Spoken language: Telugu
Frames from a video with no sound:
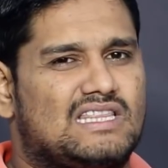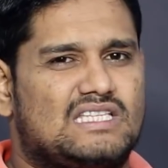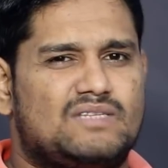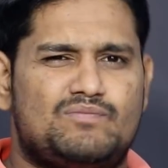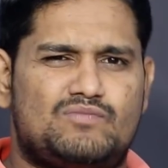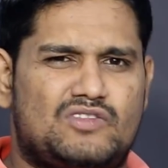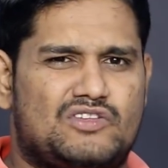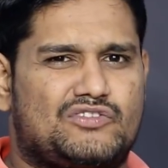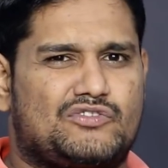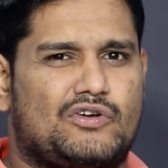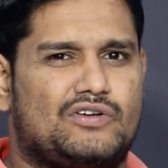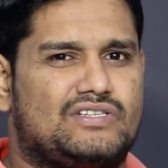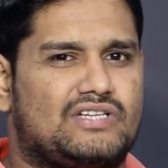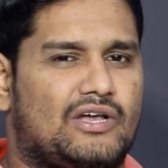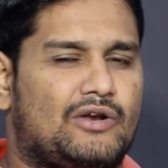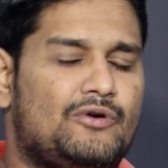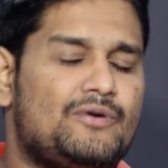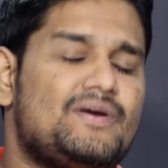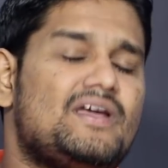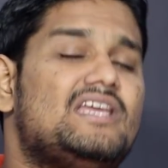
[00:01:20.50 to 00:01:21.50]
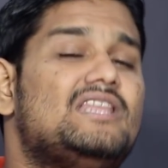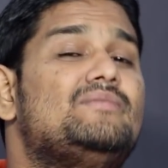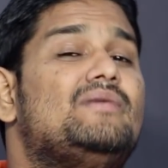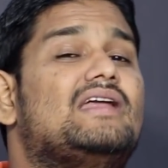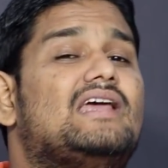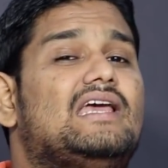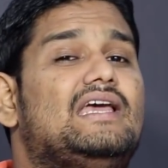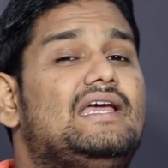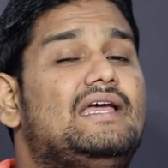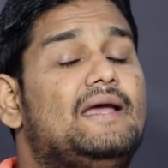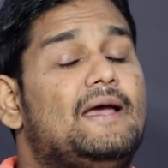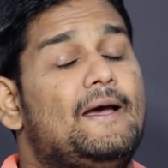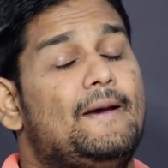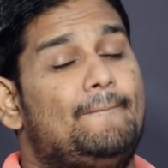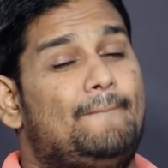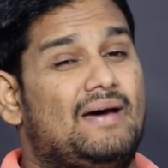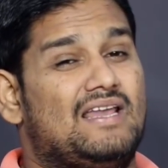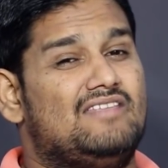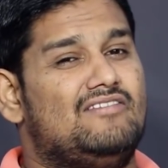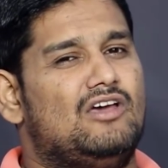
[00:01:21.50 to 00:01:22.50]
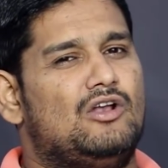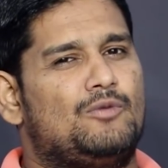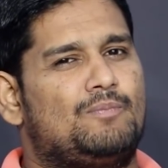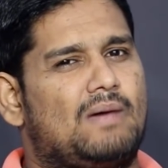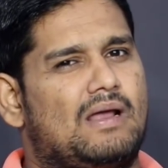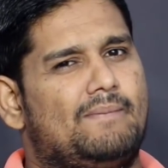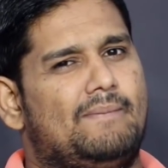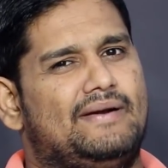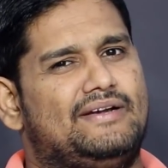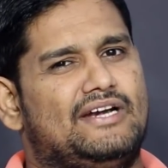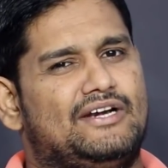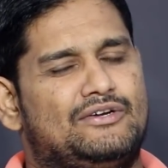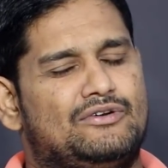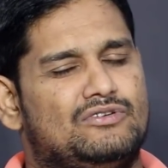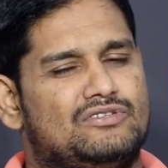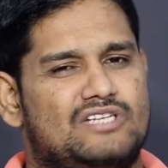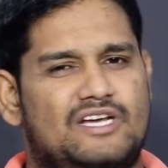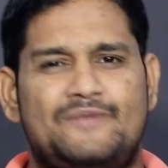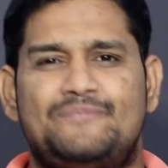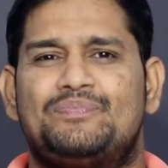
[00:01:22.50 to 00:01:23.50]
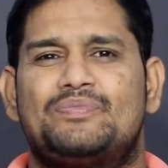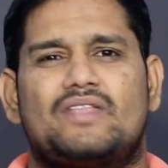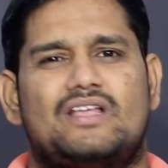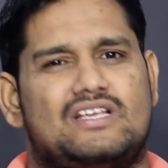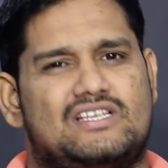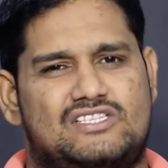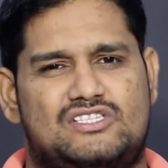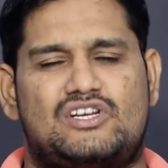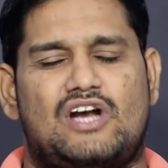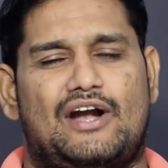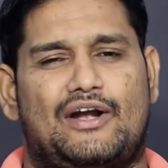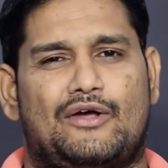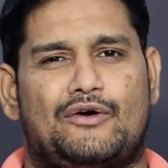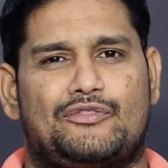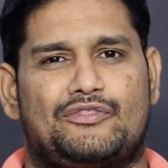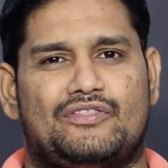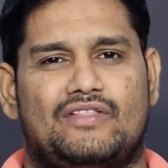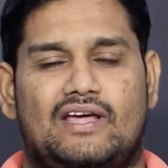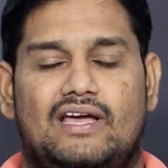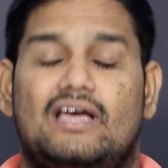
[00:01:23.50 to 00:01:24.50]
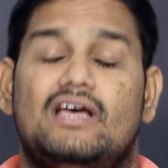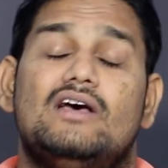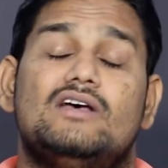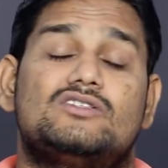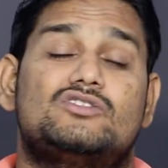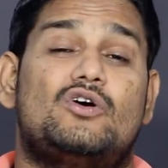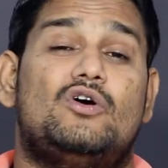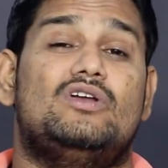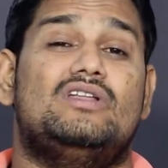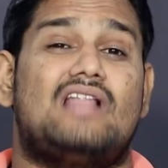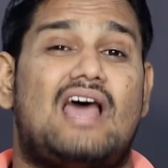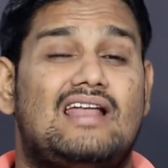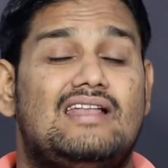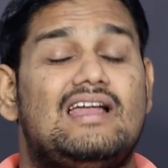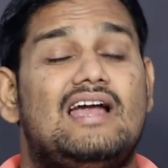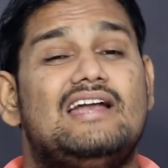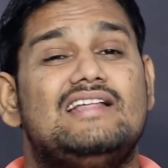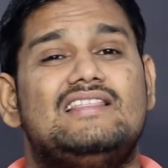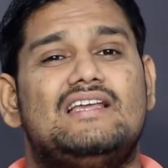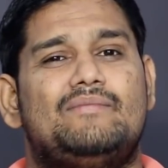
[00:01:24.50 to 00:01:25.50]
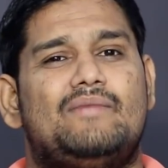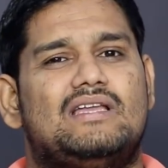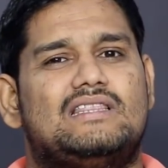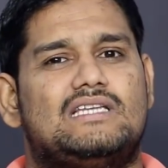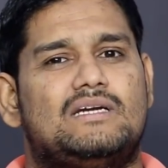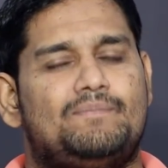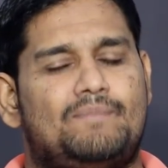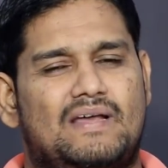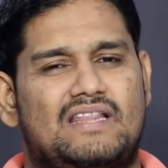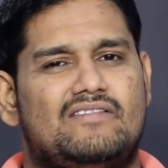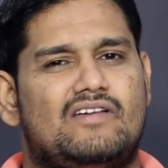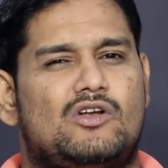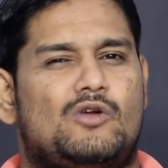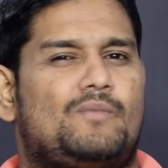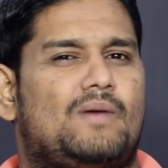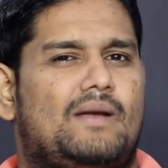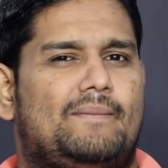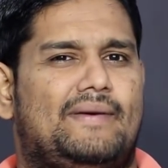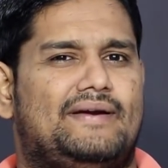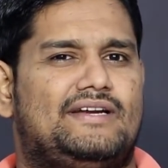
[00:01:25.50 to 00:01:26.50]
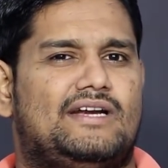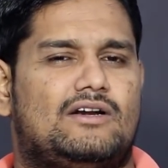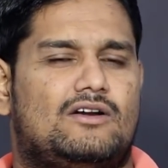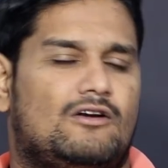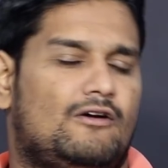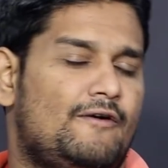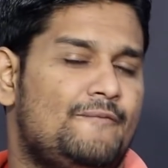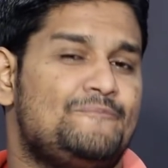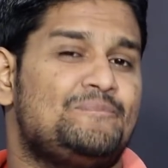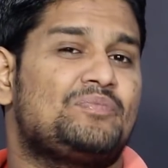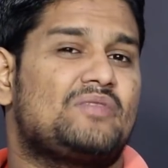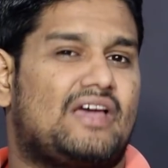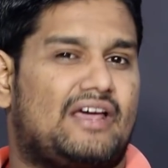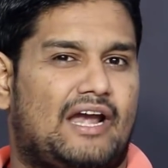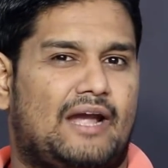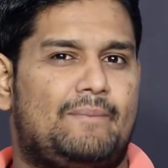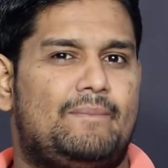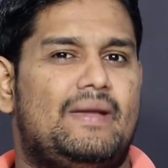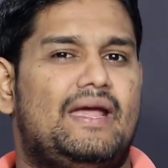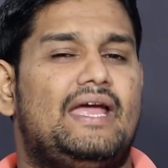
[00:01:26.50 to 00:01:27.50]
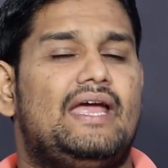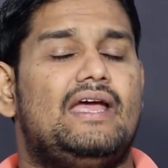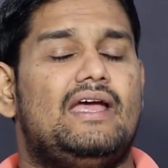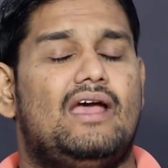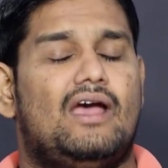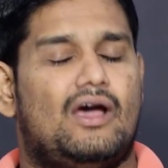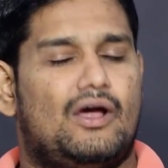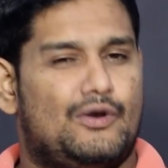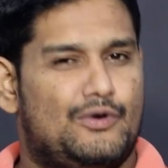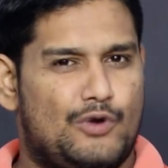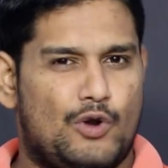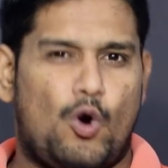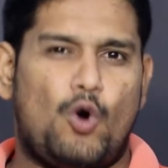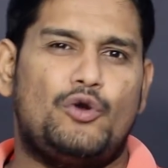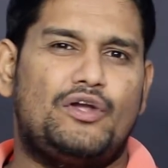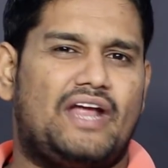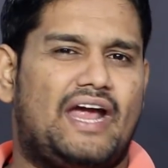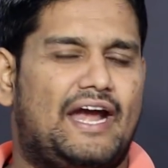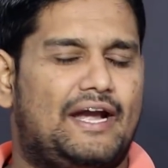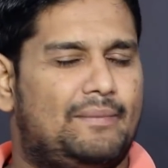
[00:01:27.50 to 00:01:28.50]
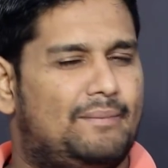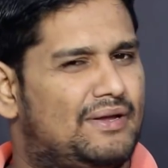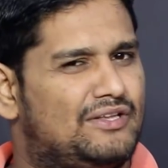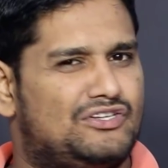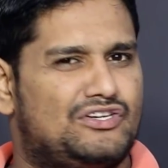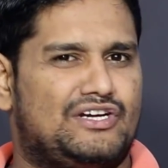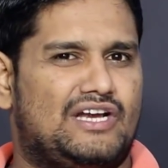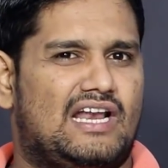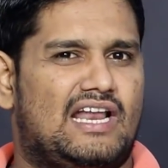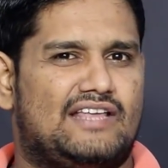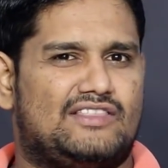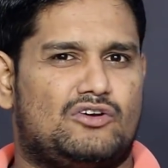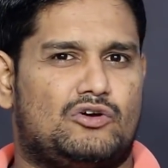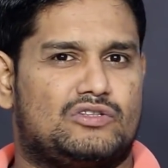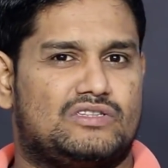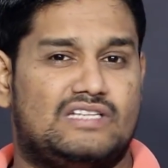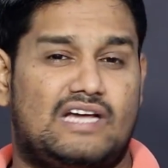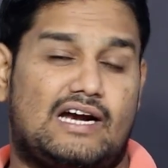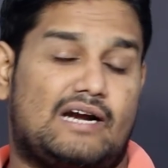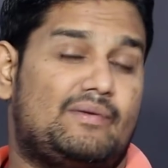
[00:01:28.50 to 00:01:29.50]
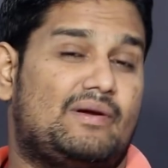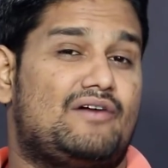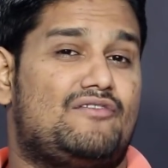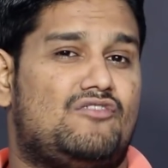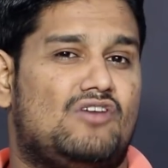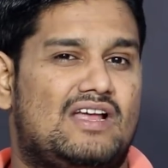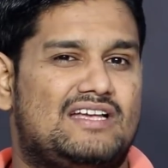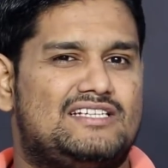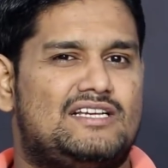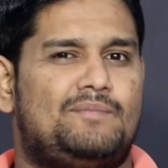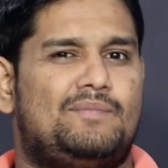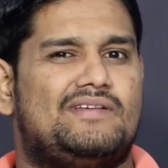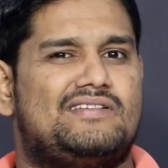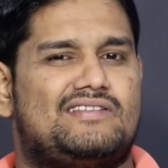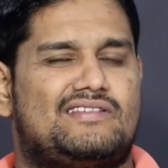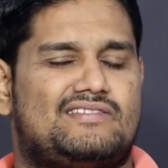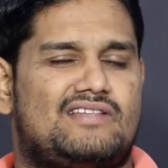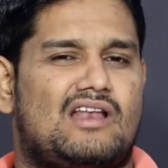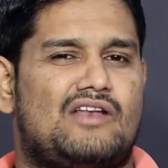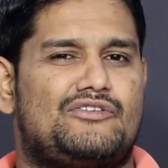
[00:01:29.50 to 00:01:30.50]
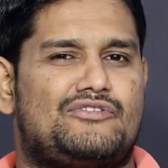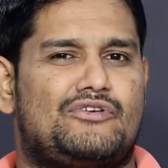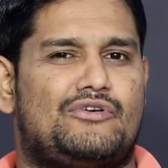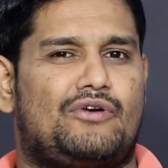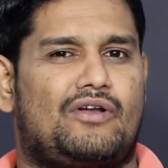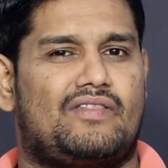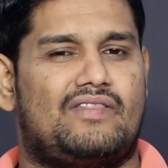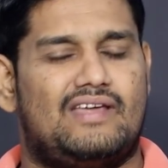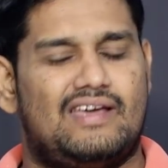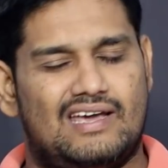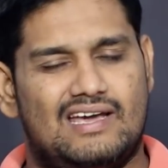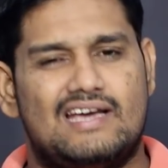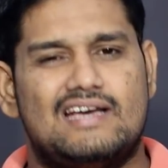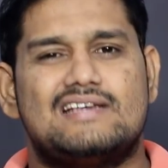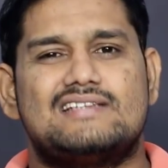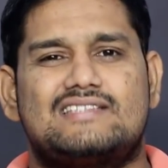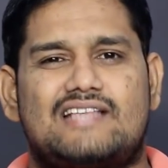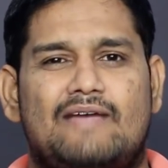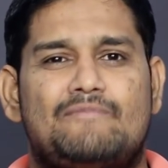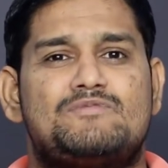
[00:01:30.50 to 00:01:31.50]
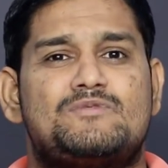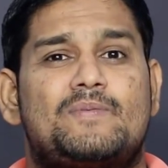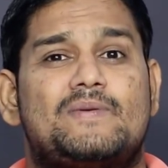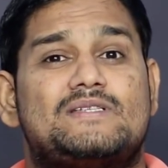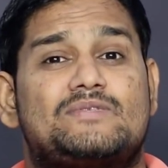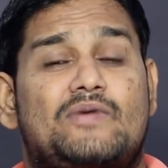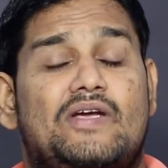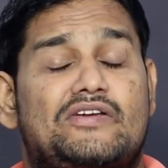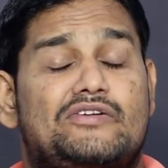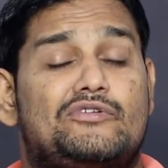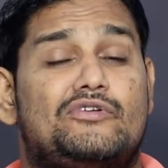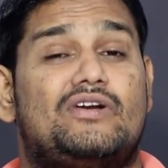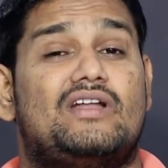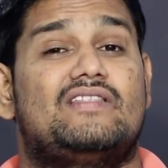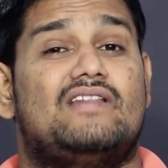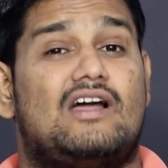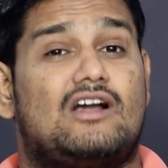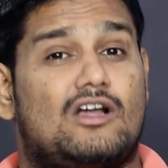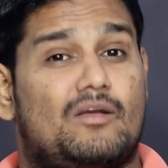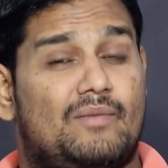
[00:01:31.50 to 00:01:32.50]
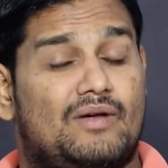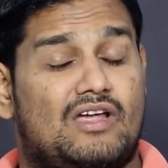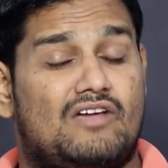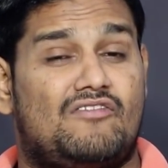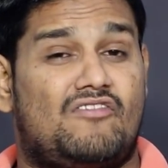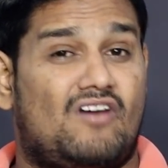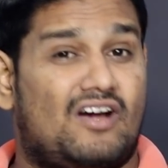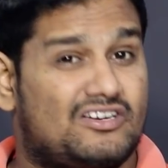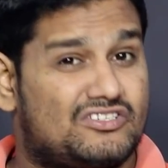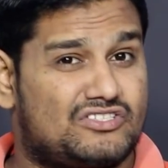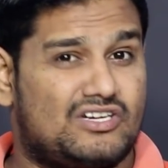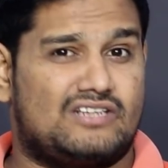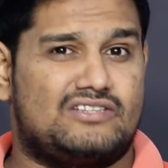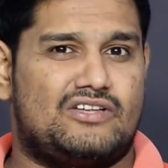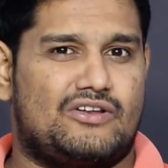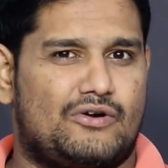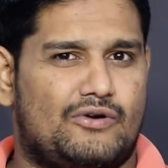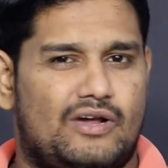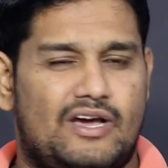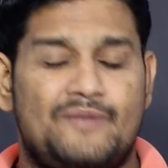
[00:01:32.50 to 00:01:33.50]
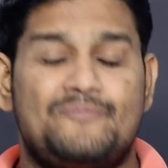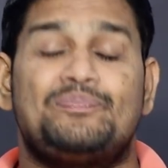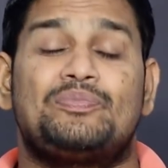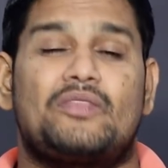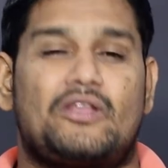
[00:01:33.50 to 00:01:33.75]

మాత్రం తీసుకొచ్చారు ఇది మనకి పదివేల రూపాయల బడ్జెట్ నుంచి స్టార్ట్ అవుతుంది సో నన్ను అడిగితే మాత్రం పదివేల రూపాయల బడ్జెట్లో రెడ్మీ నోట్ ఎయిట్ మంచి డీల్ అయితే అవుతుంది అక్కడ మనకి ఫుల్ ప్లస్ రిజల్యూషన్ ఉంటుంది సేమ్ స్పెసిఫికేషన్ ఉంటాయి దాంట్లో మనకి ఫాస్ట్ ఛార్జర్ కూడా